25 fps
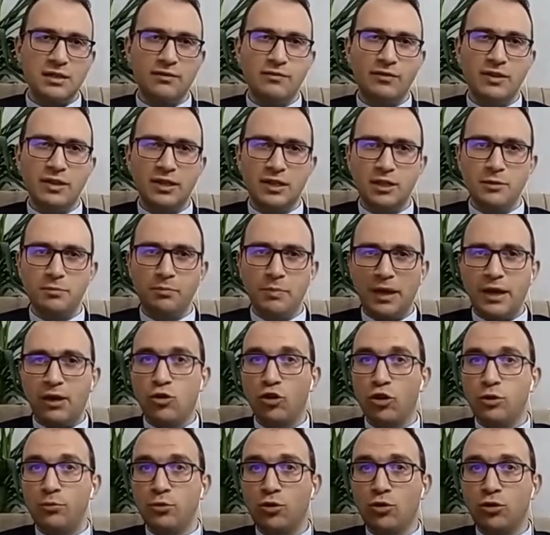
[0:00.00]
verilip
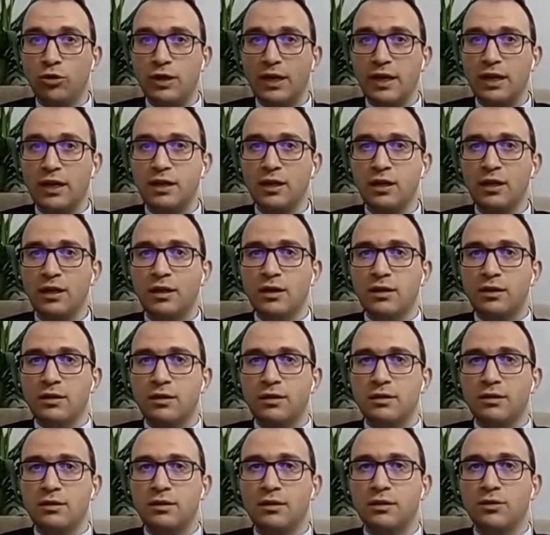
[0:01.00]
ekonomik olarak
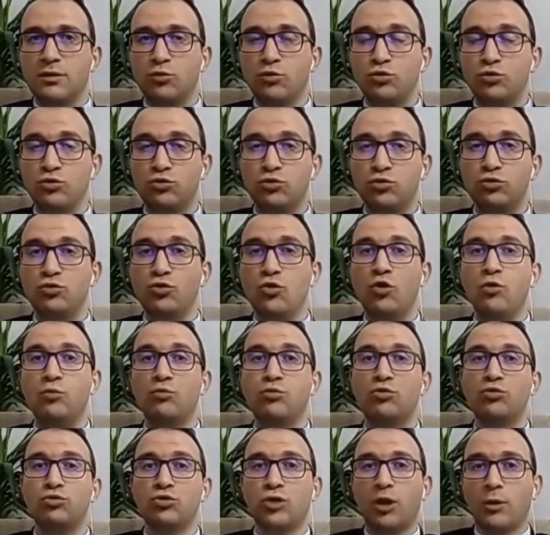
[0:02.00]
e, uydunun
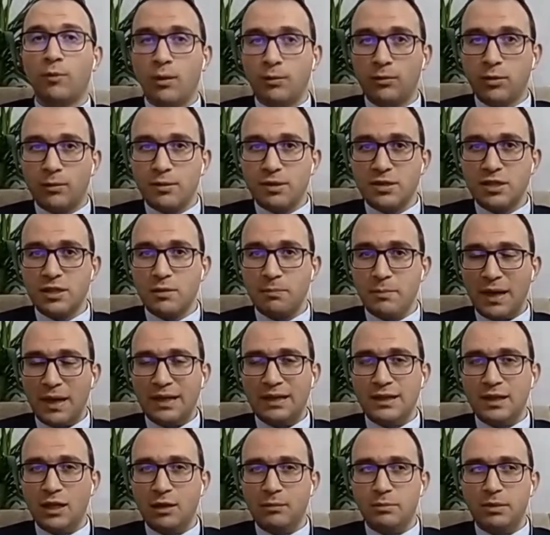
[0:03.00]
ömrünü tamamlaması da
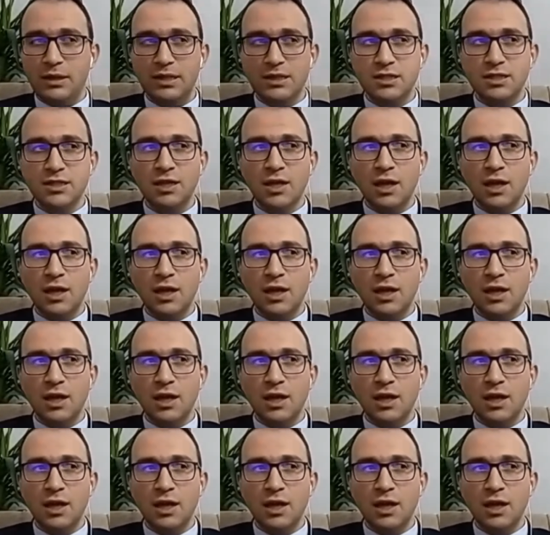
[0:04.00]
beklenebilir.